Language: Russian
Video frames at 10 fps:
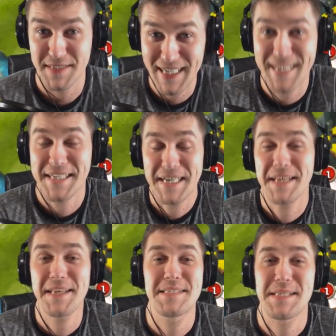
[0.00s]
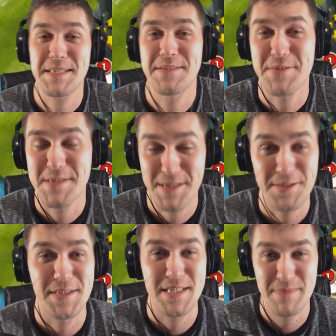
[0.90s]
Да, наконец-таки, друзья,
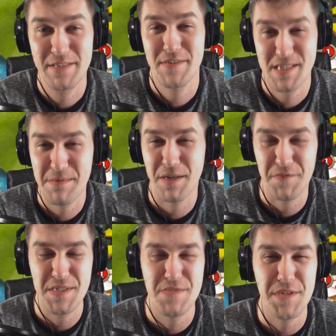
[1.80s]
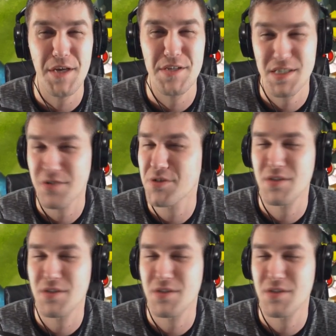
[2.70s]
у нас битва замков, извиняюсь за то,